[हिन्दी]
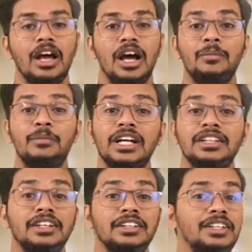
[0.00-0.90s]
अब बात
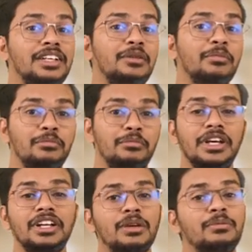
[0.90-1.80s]
करते हैं
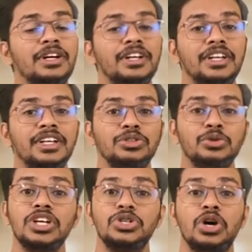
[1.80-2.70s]
मेन कंप्लेंट की जो
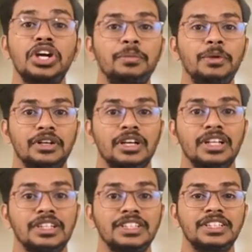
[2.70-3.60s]
कि जॉइंट पेन
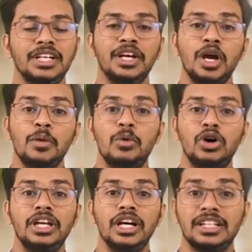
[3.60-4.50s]
जिसे
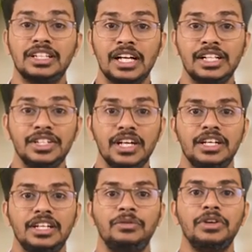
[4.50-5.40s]
पॉलीअर्थ्रल्जिया
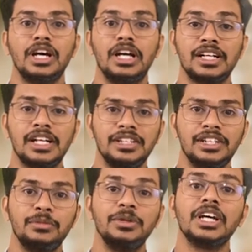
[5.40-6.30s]
या फिर
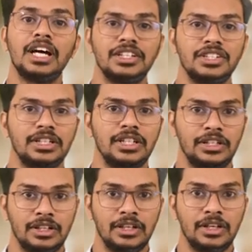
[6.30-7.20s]
अल्थ्रल्जिया भी कहा जाता
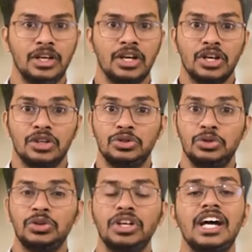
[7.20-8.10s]
है
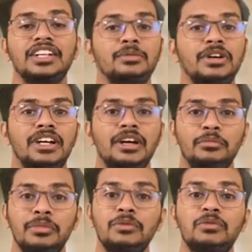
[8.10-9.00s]
जो कि आज हमारा
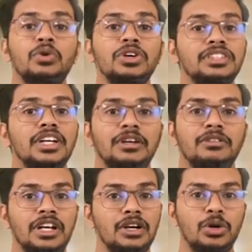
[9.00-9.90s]
मेन फोकस करने
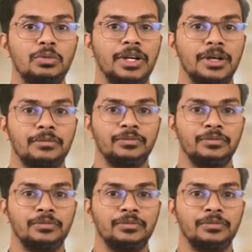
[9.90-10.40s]
वाला टॉपिक है